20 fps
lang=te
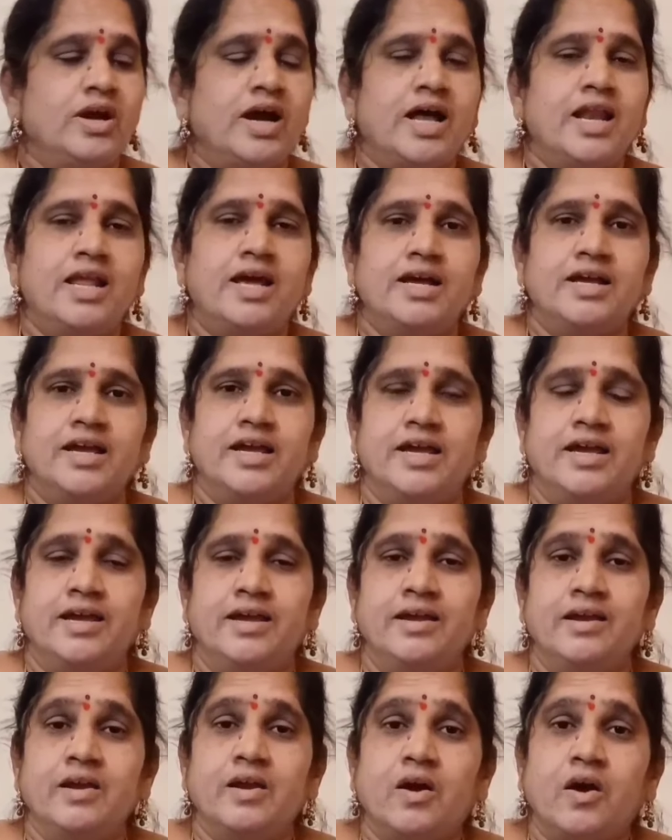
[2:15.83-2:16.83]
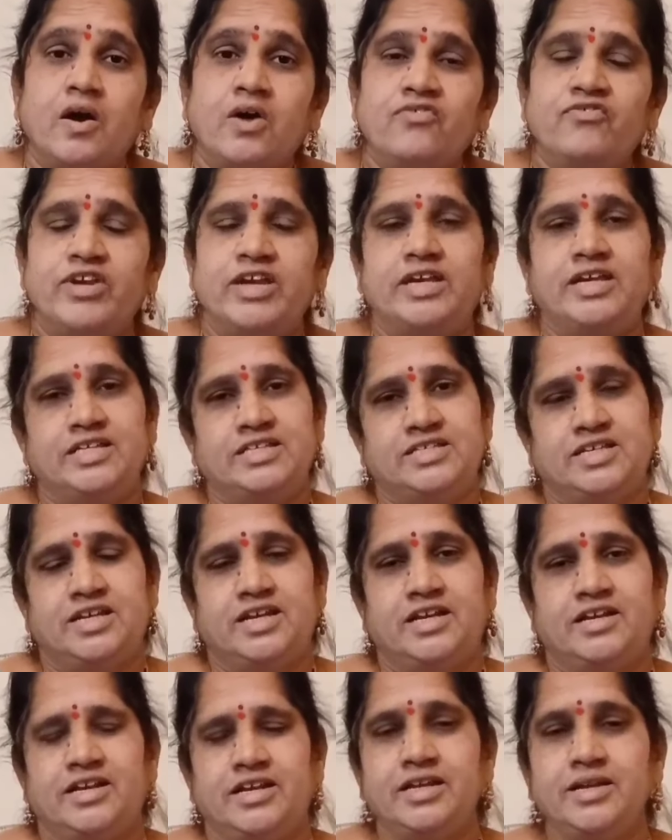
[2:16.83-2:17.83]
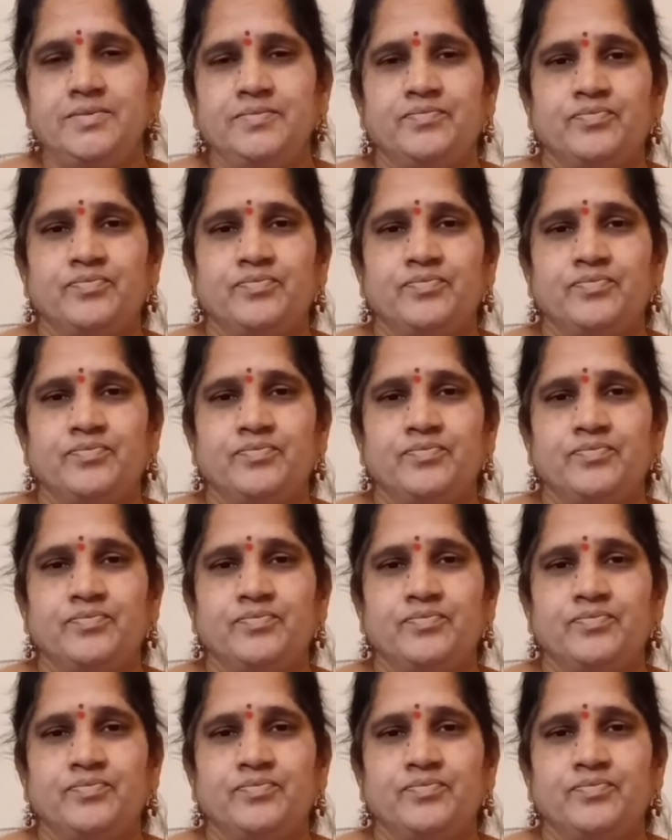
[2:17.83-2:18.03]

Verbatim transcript: అలాగే కాఫీ గింజలండి